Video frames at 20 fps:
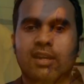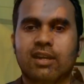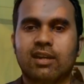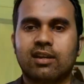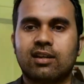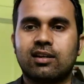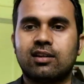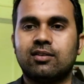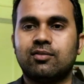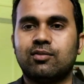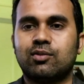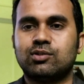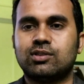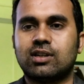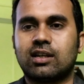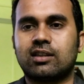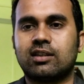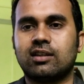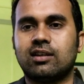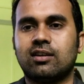गया है कि वो
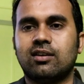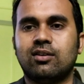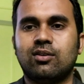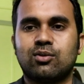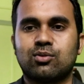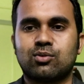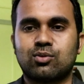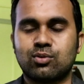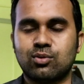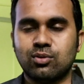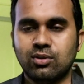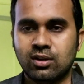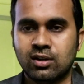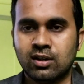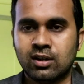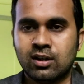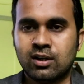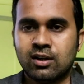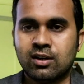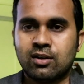जाती है और उसको
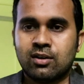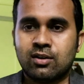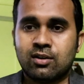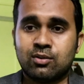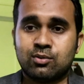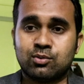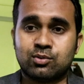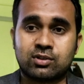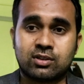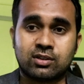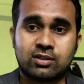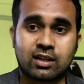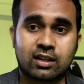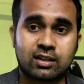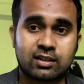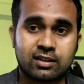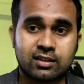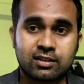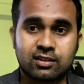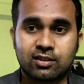उसकी
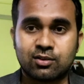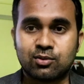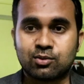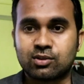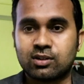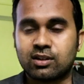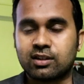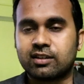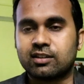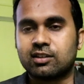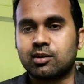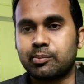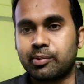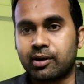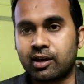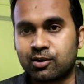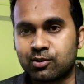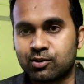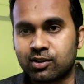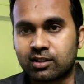सादगी से उस लड़के से
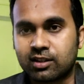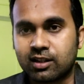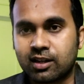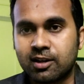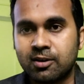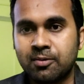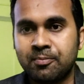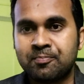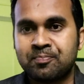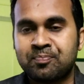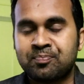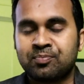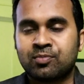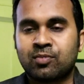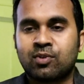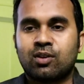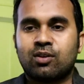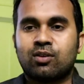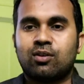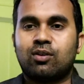प्यार हो जाता है
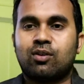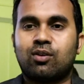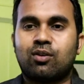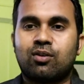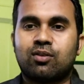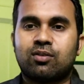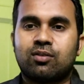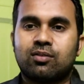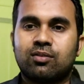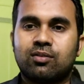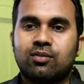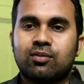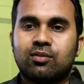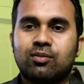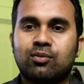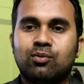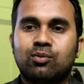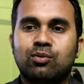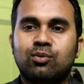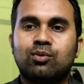और
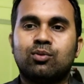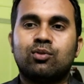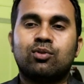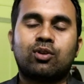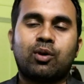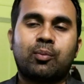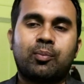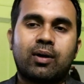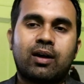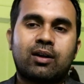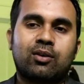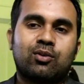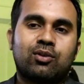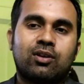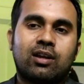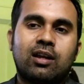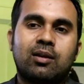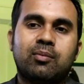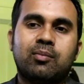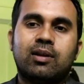उन दोनों के प्यार को
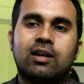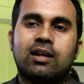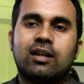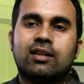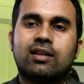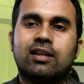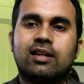नहीं मिलने